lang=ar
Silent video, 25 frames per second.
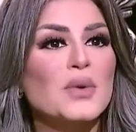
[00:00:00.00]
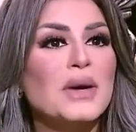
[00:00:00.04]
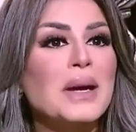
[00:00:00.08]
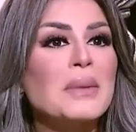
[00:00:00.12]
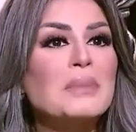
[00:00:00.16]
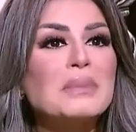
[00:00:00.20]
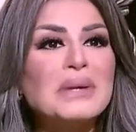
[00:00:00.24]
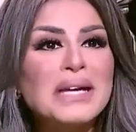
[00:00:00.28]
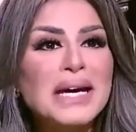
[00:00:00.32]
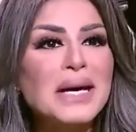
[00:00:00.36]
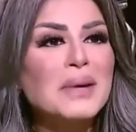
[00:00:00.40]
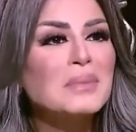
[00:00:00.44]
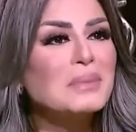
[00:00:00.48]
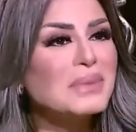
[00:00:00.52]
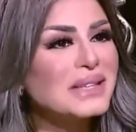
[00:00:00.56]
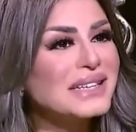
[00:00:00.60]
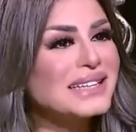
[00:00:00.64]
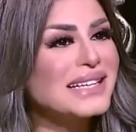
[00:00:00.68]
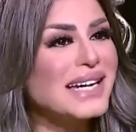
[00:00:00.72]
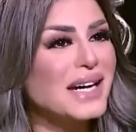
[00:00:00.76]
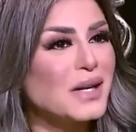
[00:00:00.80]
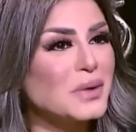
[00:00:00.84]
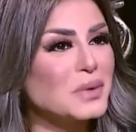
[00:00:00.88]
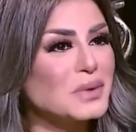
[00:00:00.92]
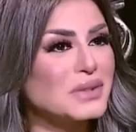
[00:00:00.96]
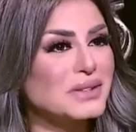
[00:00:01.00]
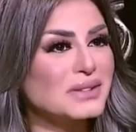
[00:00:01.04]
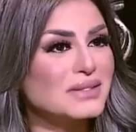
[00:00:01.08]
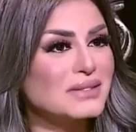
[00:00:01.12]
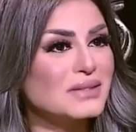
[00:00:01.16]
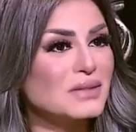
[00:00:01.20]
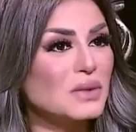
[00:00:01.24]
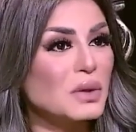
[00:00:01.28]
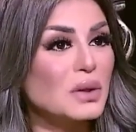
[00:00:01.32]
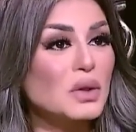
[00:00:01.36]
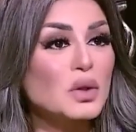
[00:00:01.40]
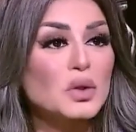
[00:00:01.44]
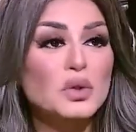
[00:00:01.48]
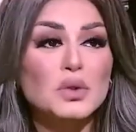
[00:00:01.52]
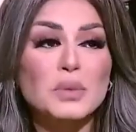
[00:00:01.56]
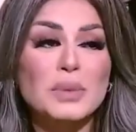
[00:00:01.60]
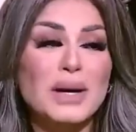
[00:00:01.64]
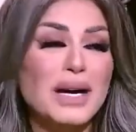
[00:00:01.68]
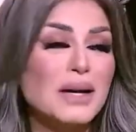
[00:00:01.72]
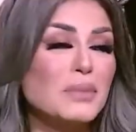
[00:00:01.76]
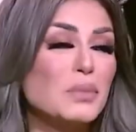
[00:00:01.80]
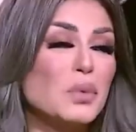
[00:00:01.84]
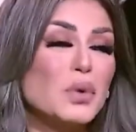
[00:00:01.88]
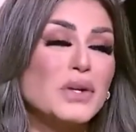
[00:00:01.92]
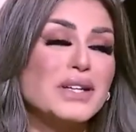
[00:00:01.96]
كان بيحبني قوي وانا كنت
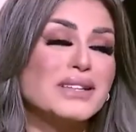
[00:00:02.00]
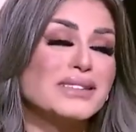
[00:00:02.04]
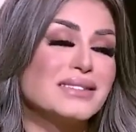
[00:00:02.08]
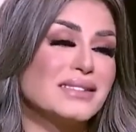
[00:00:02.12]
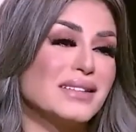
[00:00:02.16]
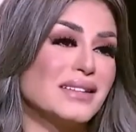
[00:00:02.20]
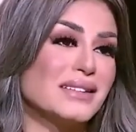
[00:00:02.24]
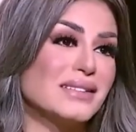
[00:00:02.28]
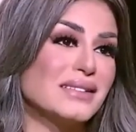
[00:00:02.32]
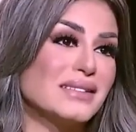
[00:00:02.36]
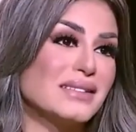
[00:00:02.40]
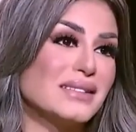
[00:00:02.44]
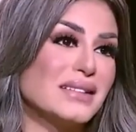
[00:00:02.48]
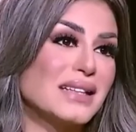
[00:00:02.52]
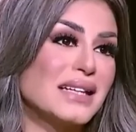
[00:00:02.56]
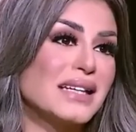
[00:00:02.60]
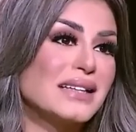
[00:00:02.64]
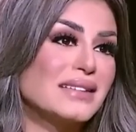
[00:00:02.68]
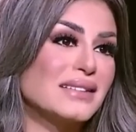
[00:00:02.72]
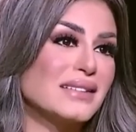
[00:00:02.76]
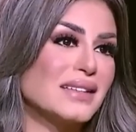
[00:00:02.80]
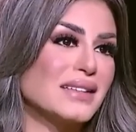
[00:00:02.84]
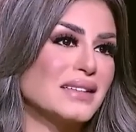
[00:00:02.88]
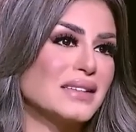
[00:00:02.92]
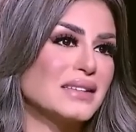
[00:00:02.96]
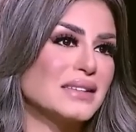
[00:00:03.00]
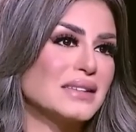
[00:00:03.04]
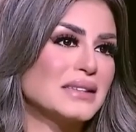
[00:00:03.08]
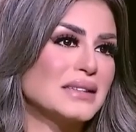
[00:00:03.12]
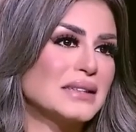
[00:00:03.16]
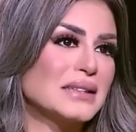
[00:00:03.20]
بحبه جدا جدا